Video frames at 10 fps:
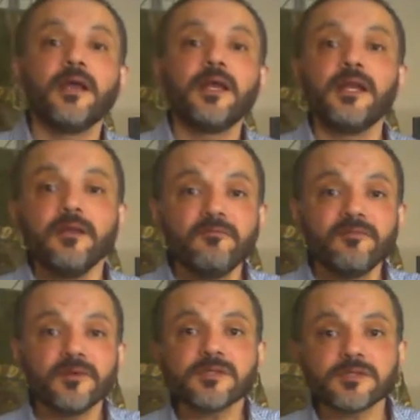
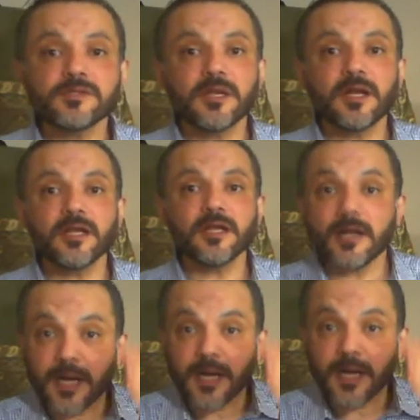الانفلونس ان انا
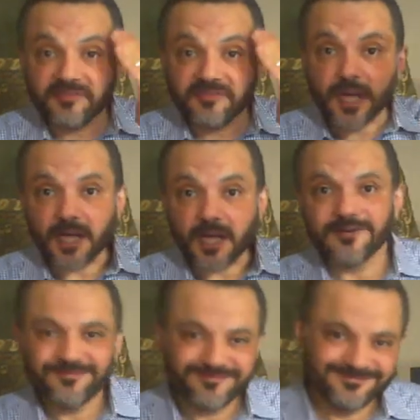اقدر العب في دماغك
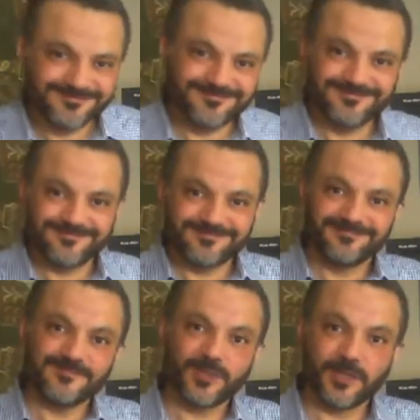
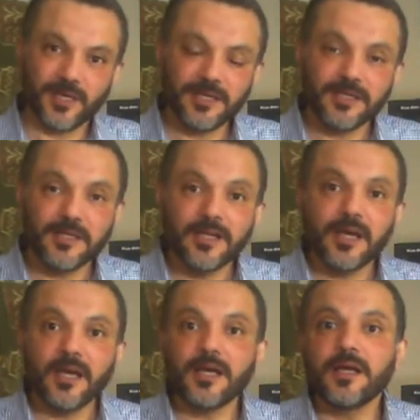اوكي
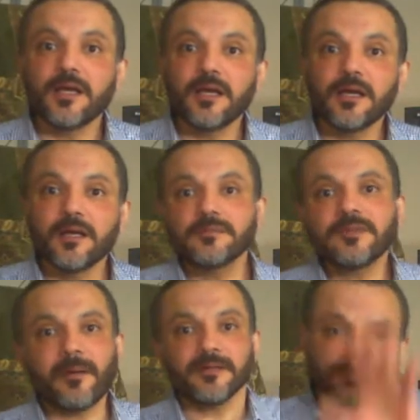آه
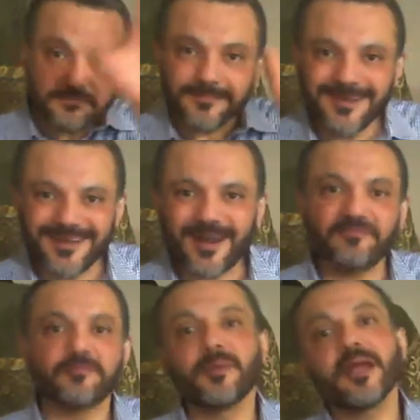طبعا
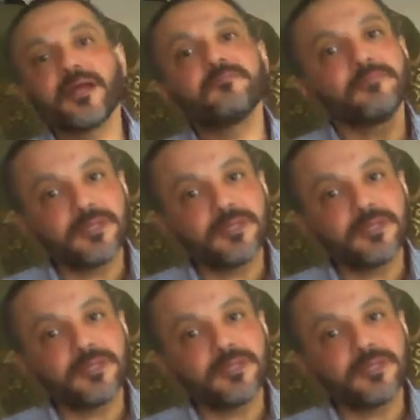العب في دماغك